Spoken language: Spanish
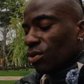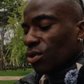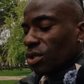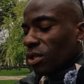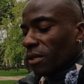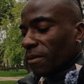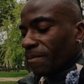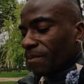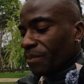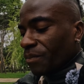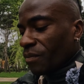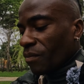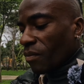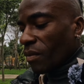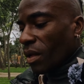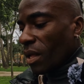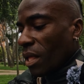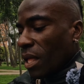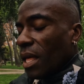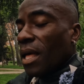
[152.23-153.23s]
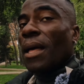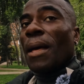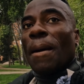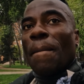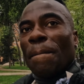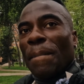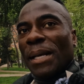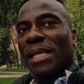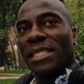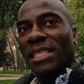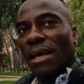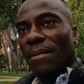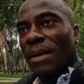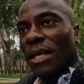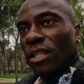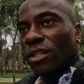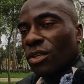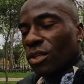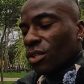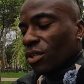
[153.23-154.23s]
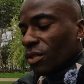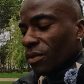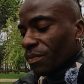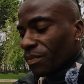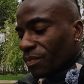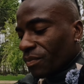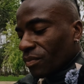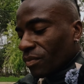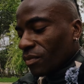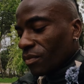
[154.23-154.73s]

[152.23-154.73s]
tus pensamientos.